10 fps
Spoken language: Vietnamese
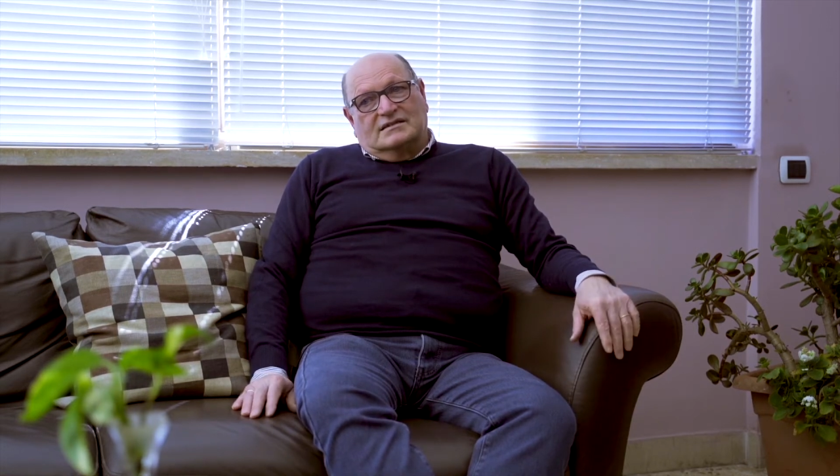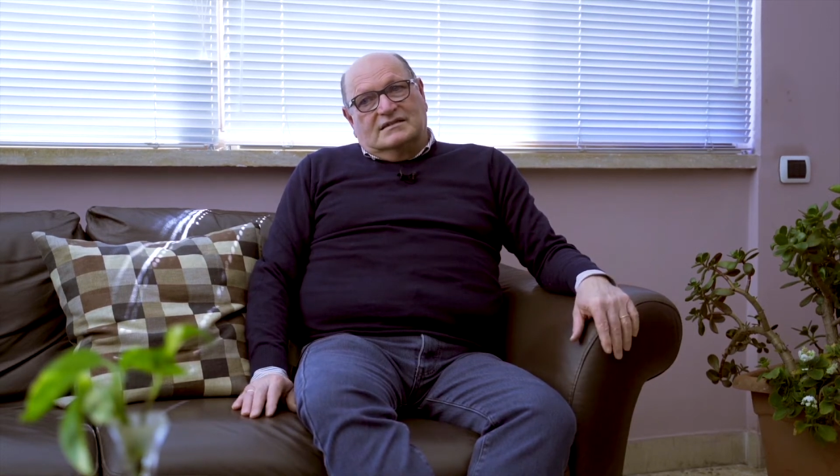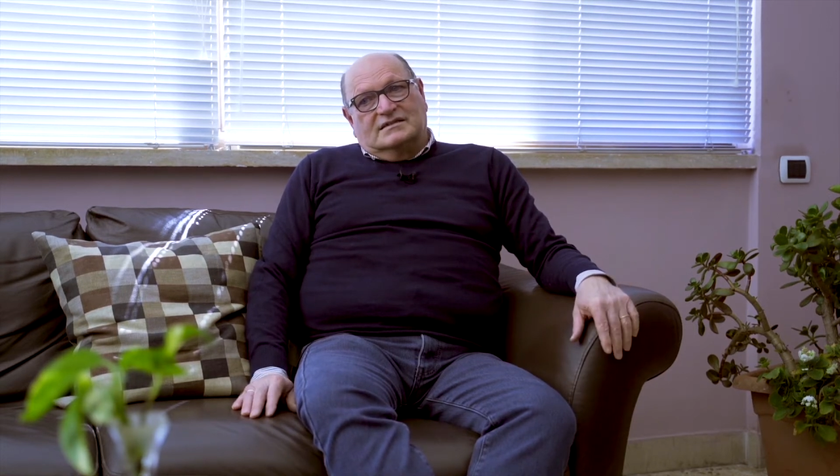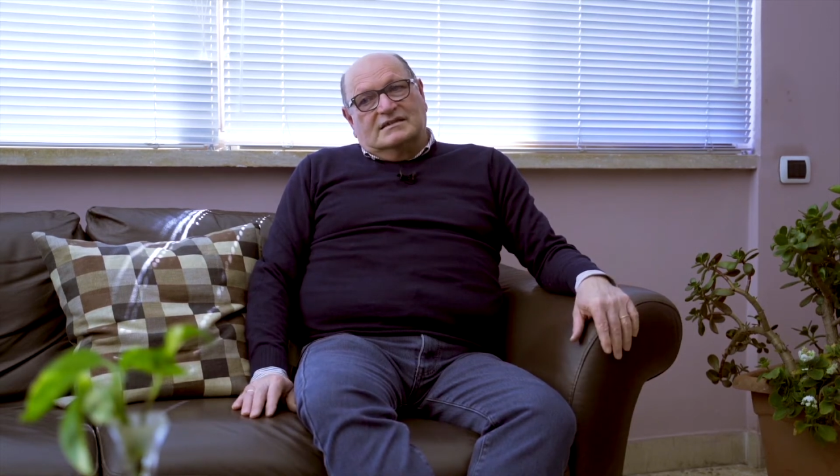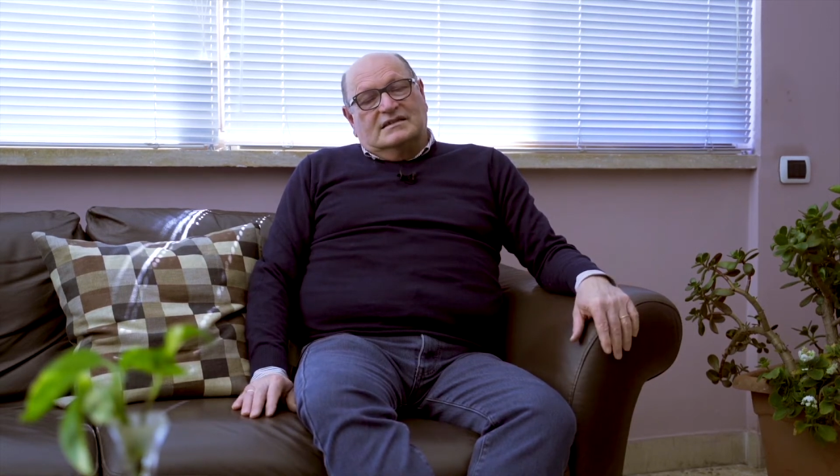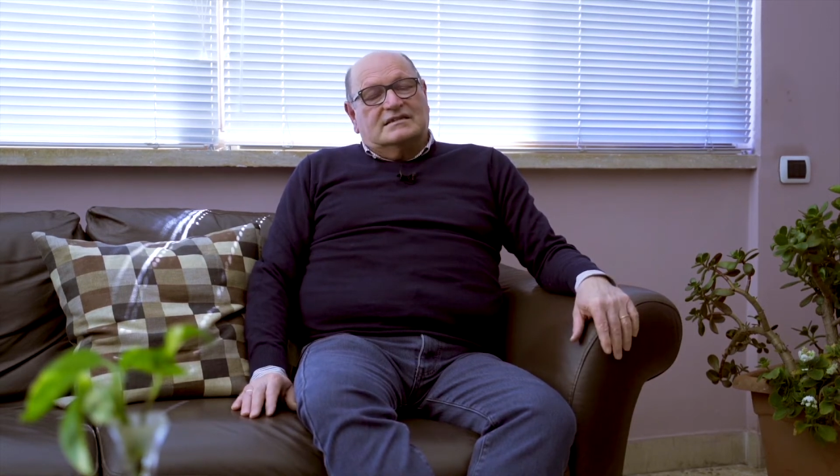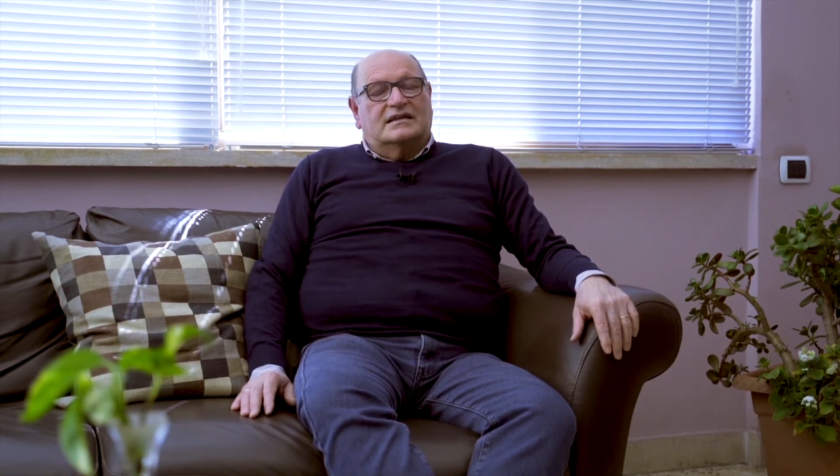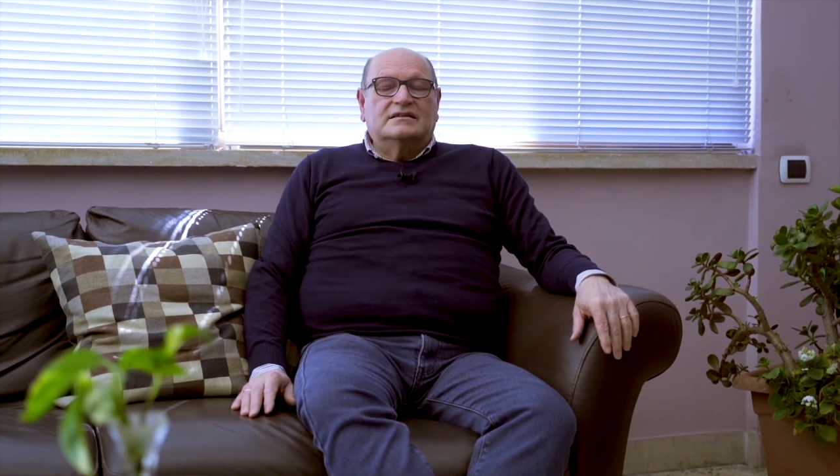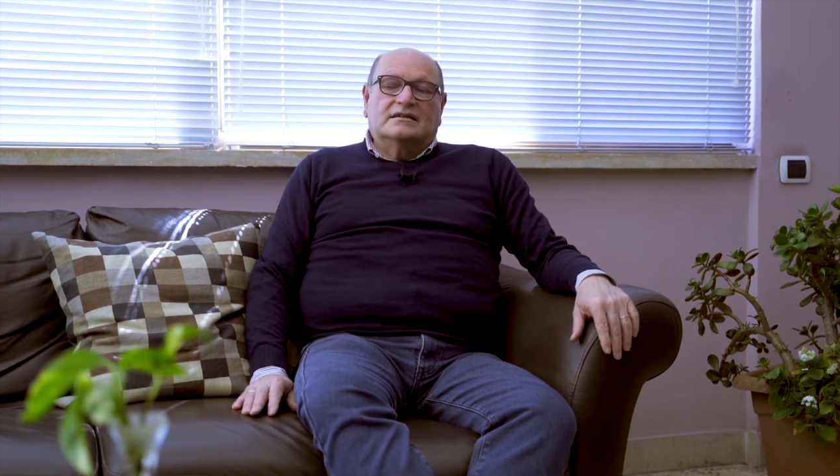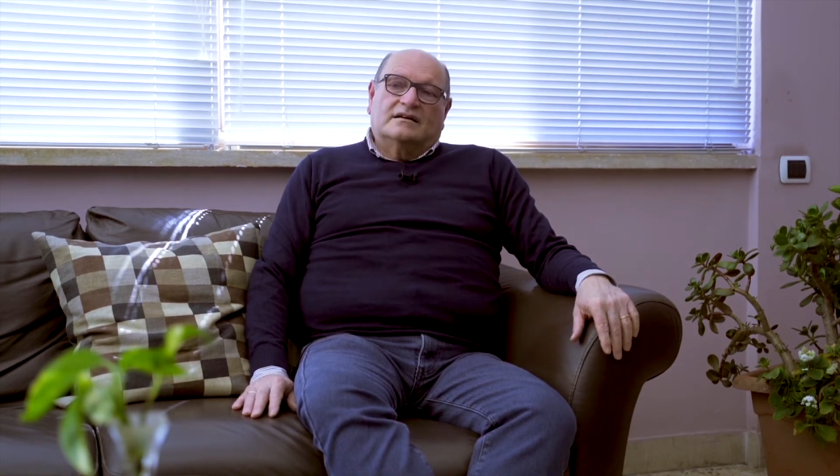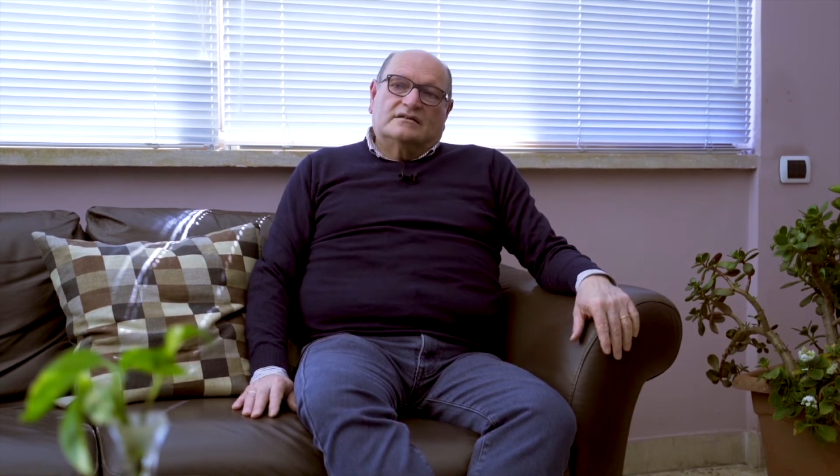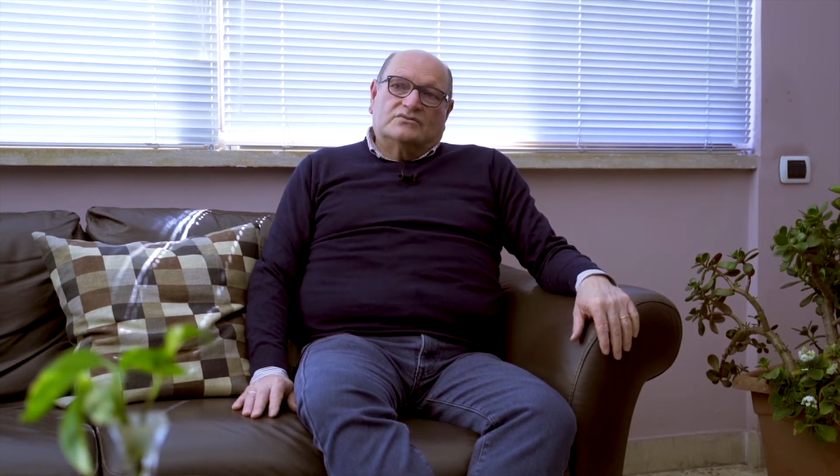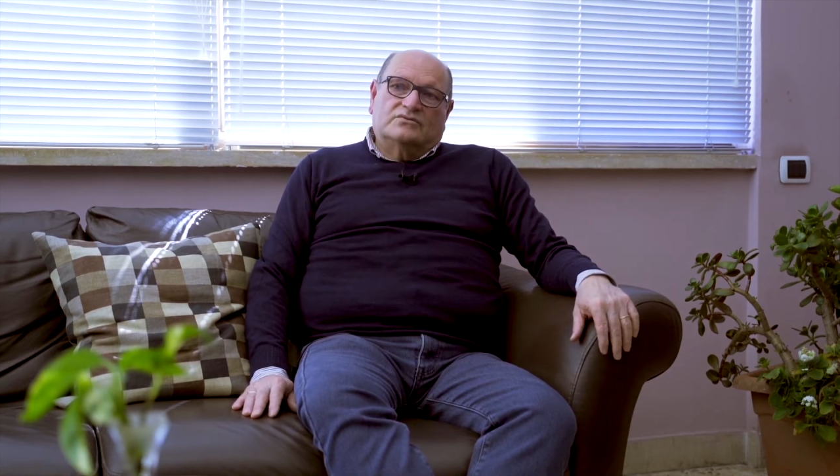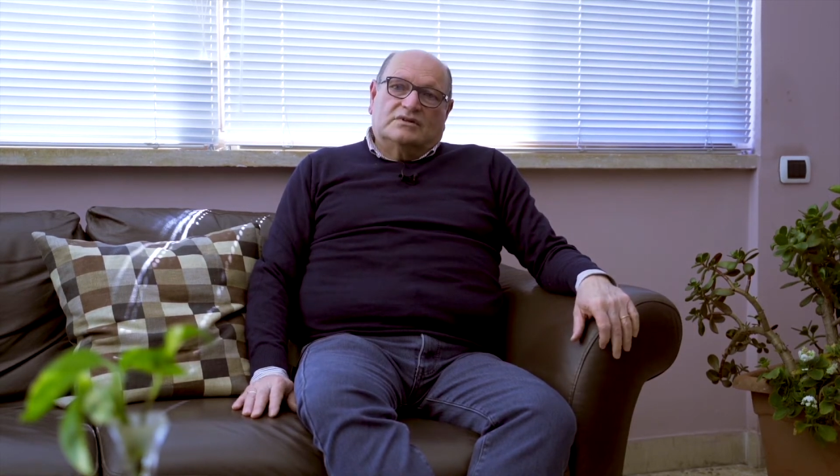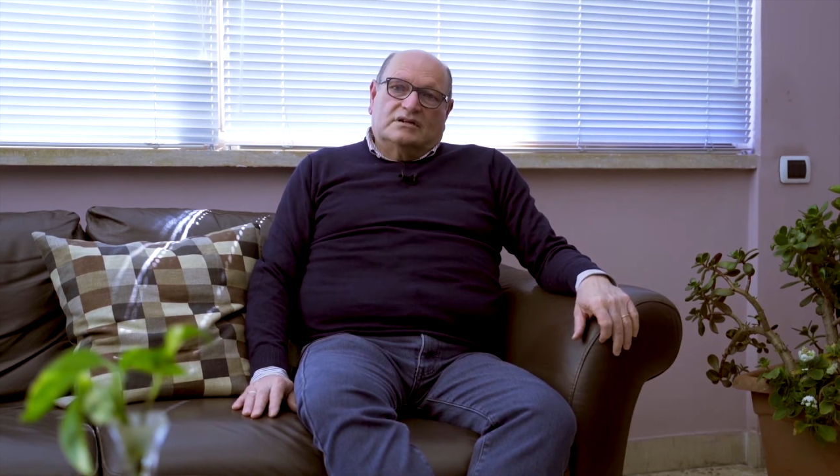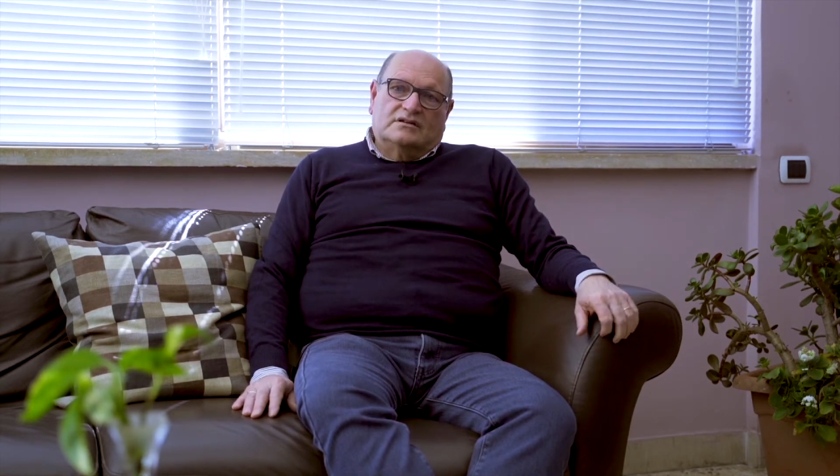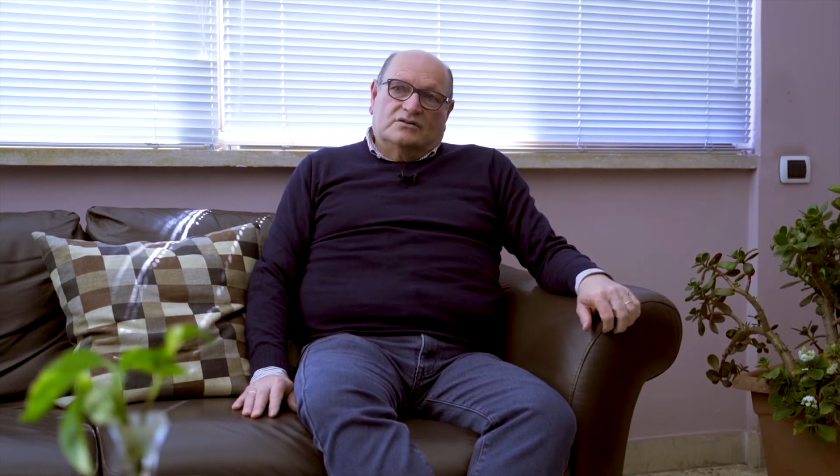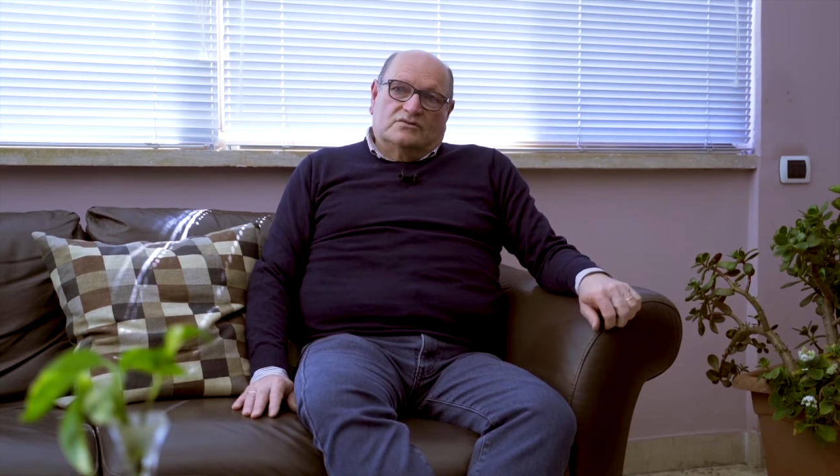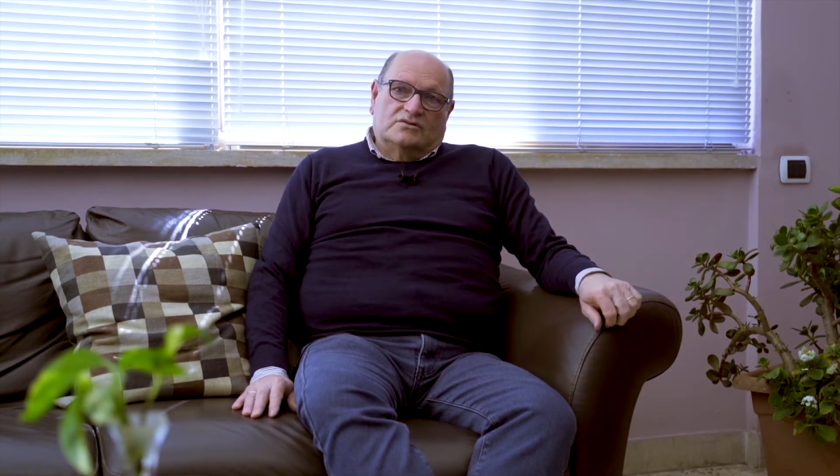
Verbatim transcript: hiện nay cộng đoàn đã tập hợp,